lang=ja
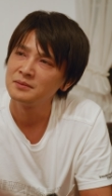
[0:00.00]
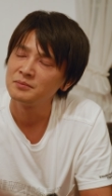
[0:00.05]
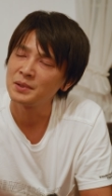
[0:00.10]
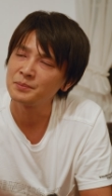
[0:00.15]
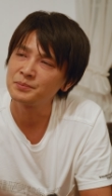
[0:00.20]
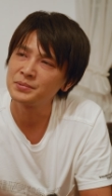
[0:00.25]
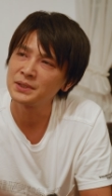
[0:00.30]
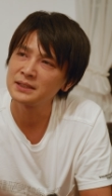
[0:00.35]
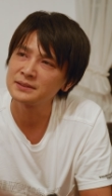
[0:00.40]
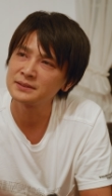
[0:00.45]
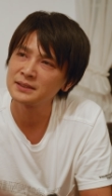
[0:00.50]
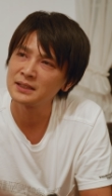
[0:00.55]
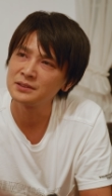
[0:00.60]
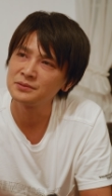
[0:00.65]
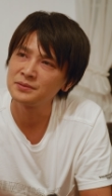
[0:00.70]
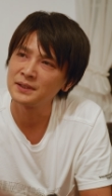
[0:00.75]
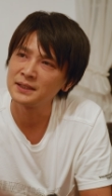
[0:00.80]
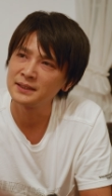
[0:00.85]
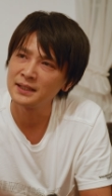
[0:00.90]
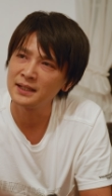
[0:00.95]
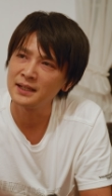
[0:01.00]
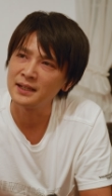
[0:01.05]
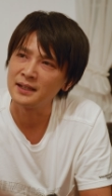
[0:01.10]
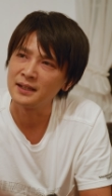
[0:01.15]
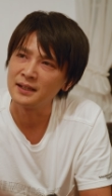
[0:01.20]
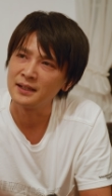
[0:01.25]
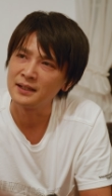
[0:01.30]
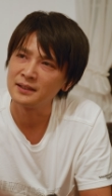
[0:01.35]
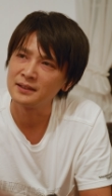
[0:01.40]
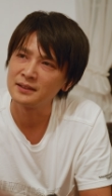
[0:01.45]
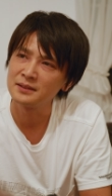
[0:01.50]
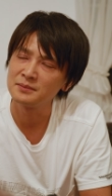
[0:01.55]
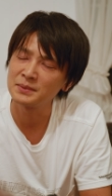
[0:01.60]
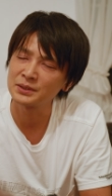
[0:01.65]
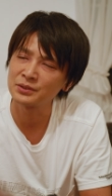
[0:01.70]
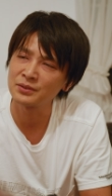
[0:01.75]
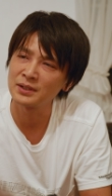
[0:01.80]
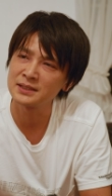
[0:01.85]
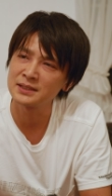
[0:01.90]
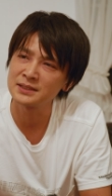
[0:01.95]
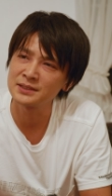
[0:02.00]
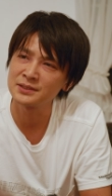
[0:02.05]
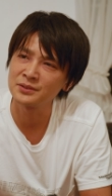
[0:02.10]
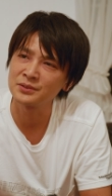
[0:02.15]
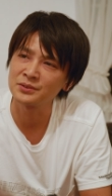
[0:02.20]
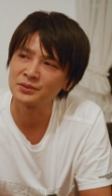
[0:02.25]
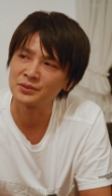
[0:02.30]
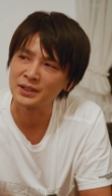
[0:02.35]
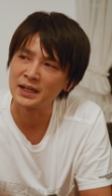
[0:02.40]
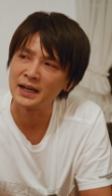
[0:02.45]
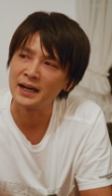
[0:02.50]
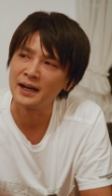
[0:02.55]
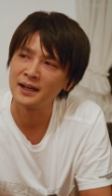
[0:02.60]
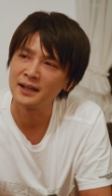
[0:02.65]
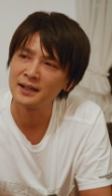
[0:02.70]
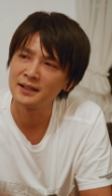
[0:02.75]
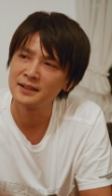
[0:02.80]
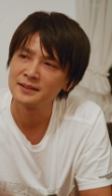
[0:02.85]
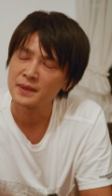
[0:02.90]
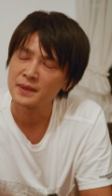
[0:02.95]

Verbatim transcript: まあ、プラスアルファでまあ、トランジションとか